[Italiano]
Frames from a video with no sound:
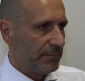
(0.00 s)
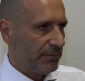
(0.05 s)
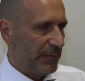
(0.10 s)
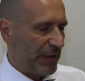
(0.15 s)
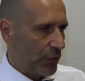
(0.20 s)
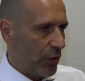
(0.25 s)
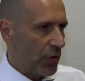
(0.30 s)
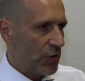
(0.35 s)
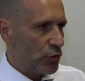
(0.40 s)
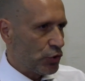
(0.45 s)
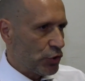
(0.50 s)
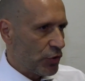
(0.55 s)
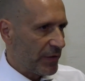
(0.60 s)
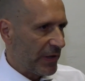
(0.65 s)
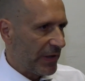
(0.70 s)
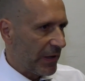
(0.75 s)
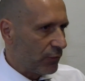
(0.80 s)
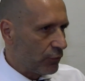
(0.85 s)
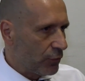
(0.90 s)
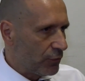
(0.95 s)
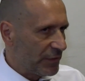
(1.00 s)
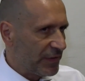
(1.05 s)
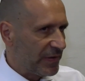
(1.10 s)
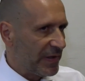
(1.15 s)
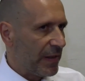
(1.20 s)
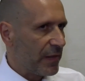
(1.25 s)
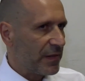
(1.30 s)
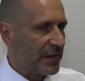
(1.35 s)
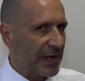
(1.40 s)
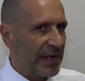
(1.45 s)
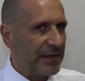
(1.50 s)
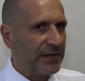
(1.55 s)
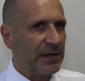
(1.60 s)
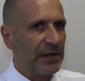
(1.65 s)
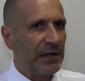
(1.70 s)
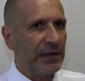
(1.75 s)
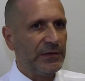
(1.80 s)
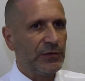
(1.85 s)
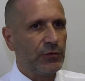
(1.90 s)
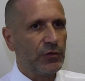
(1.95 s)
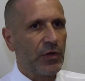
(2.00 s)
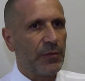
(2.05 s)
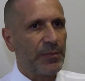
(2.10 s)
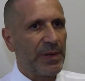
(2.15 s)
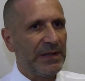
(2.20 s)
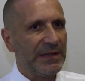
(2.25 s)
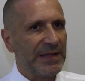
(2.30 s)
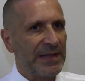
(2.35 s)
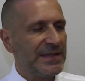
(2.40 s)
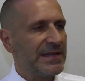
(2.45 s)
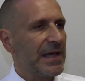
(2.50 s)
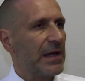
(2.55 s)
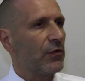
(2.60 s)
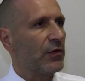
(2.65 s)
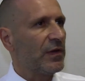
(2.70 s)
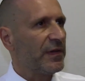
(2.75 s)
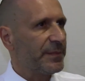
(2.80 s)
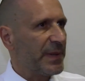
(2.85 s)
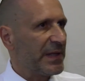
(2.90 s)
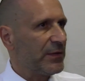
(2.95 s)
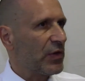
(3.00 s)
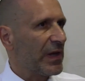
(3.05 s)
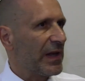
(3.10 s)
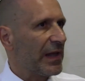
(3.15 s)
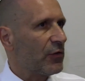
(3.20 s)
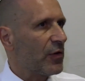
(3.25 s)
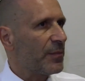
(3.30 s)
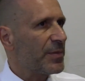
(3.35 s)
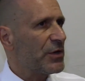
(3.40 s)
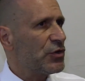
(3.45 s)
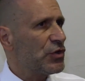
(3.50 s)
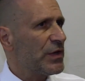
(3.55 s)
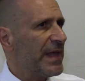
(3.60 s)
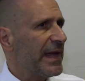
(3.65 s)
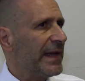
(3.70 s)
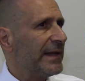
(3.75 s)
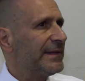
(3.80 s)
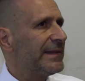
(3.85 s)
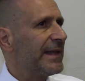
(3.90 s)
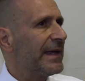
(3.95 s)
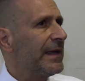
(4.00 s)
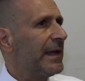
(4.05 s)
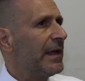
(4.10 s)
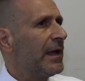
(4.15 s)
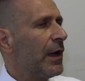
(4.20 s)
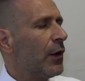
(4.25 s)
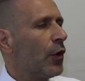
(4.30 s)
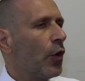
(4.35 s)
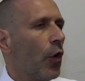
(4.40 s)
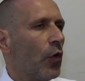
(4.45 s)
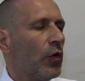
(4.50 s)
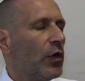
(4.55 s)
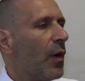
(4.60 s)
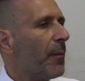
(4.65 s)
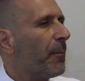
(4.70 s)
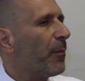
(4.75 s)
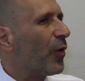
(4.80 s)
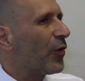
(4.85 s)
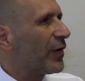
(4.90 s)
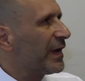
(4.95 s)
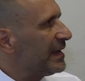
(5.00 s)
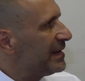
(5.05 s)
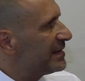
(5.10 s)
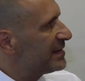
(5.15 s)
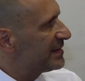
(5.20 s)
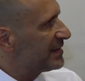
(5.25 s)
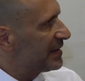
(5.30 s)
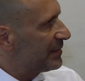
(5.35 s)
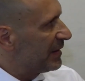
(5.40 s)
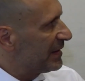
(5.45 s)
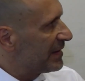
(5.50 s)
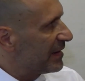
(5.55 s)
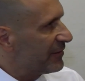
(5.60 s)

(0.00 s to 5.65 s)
minori e giovani adulti ristretti nell'istituto penitenziario rispetto all'anno precedente, con pochissimi